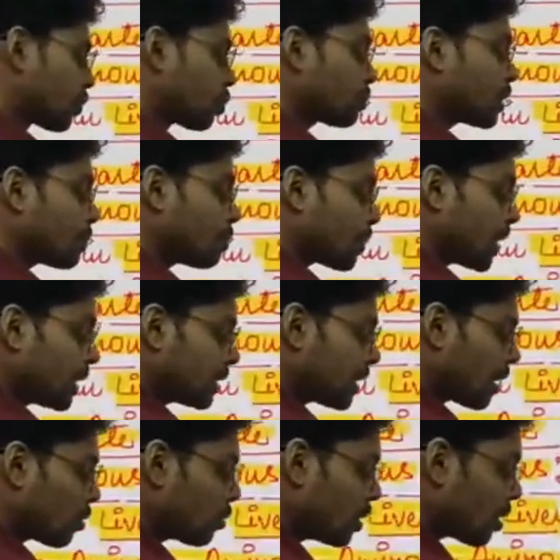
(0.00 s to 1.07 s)
फ्रॉम द
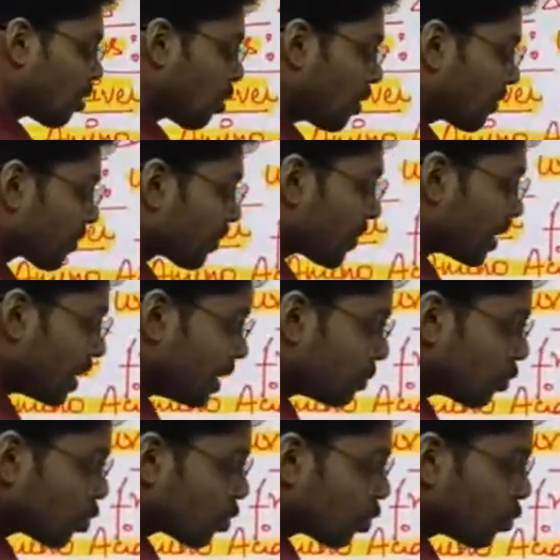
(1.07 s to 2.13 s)
ब्रेक डाउन ऑफ
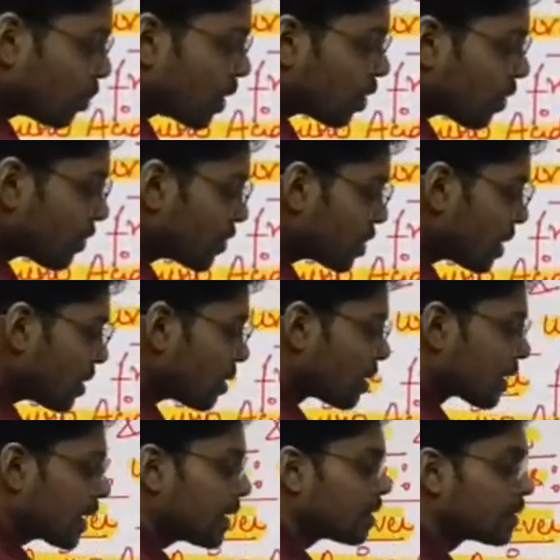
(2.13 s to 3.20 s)
हीमोग्लोबिन ऑफ जो
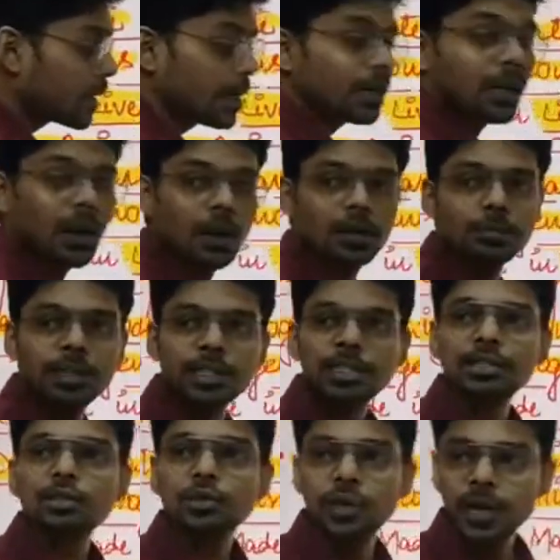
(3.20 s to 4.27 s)
डेड
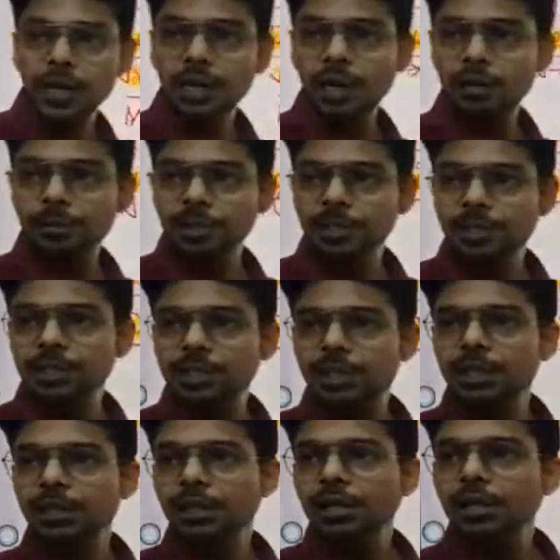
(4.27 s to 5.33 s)
आरबीसी जो डेड आरबीसी
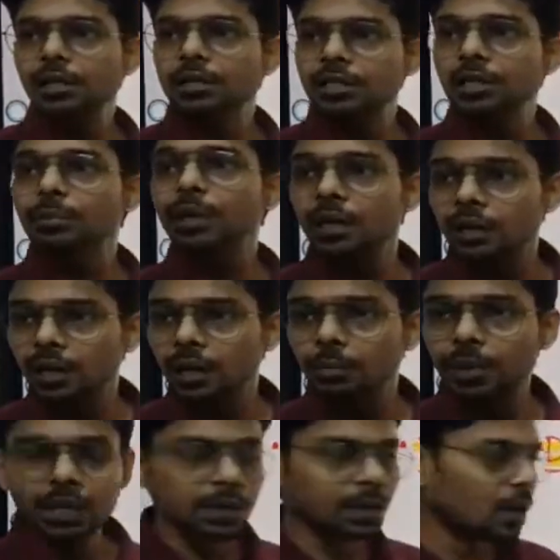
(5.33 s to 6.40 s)
है जब इनका
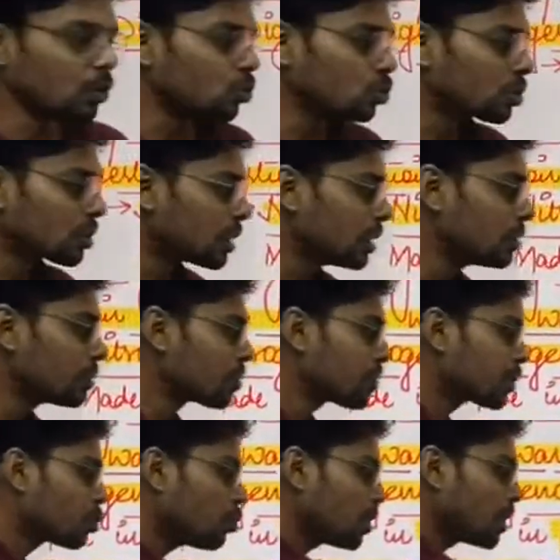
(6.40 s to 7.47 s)
ब्रेक डाउन होता है
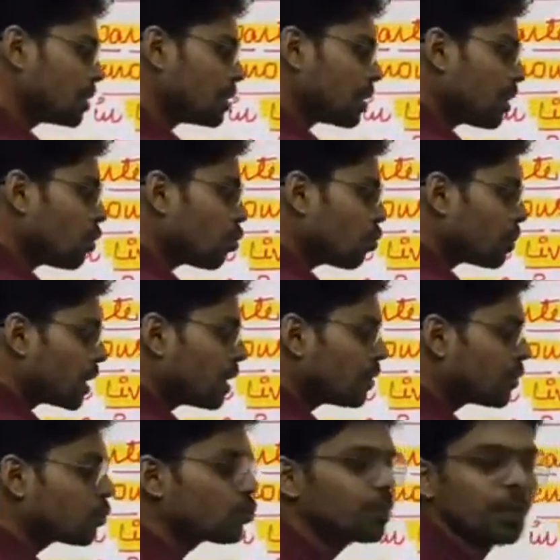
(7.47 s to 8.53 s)
तो एक येलो
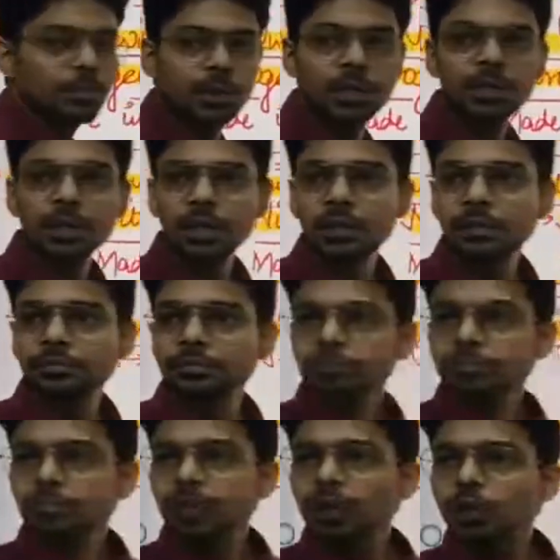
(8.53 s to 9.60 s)
बिलीरूबिन बनता
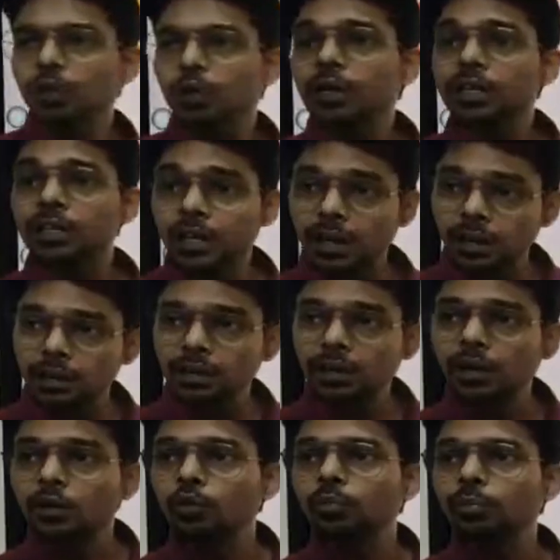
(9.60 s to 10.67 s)
है और यही
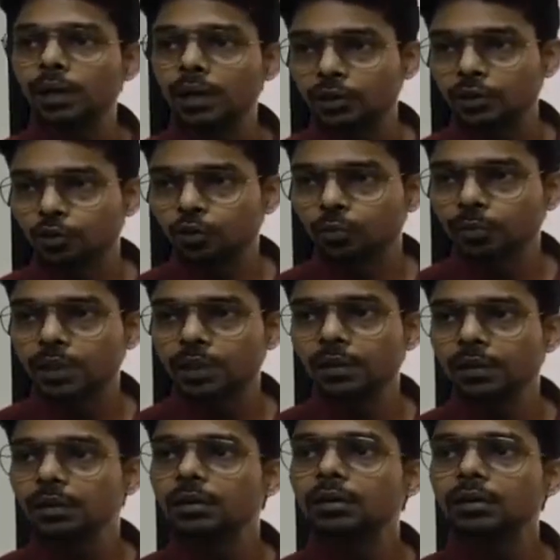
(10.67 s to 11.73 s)
येलो
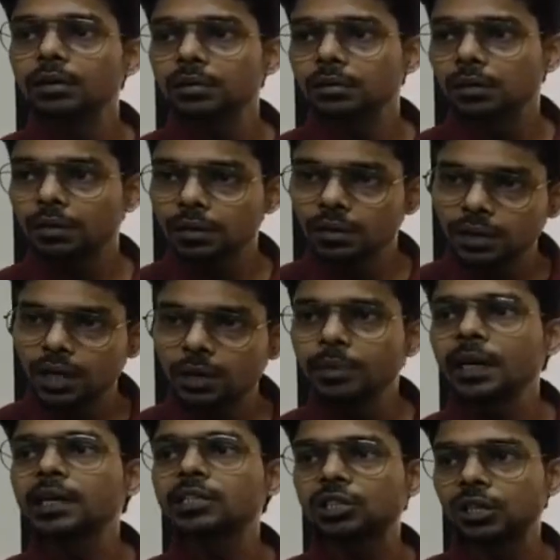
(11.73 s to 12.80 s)
बिलीरूबिन ये
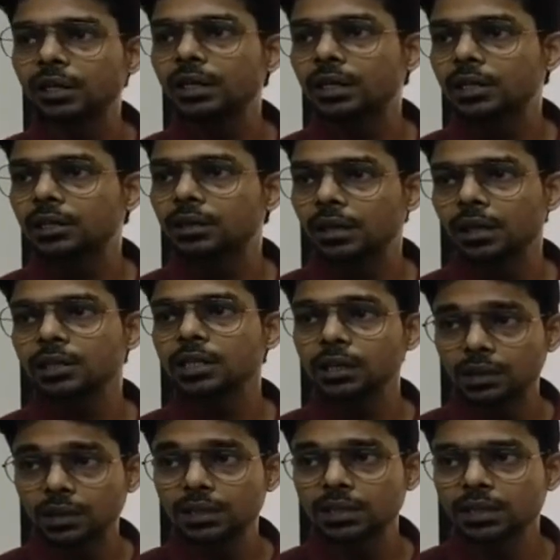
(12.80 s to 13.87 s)
भी एक्सक्रीट किया
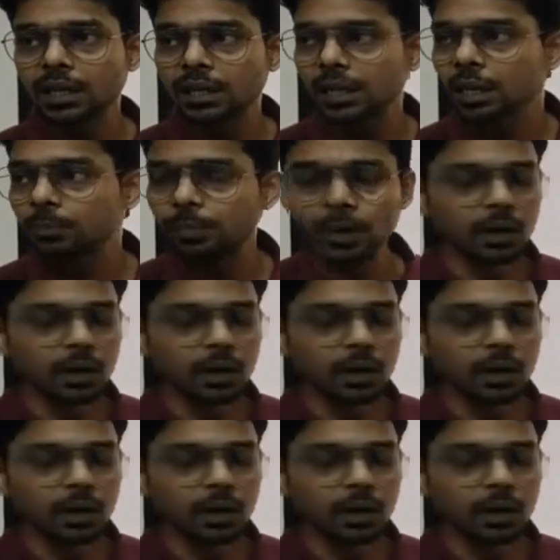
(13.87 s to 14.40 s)
जाता है इसका एक